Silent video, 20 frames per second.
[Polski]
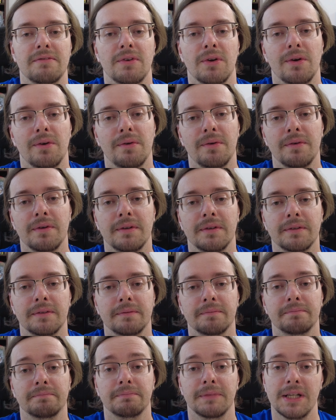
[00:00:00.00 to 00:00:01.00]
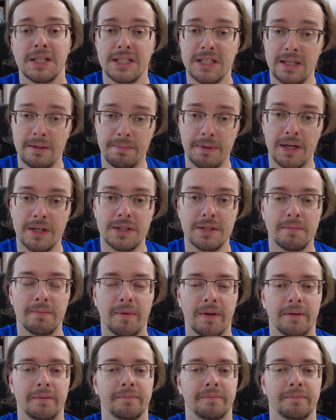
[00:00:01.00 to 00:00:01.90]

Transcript: vlogu. Także zapraszam.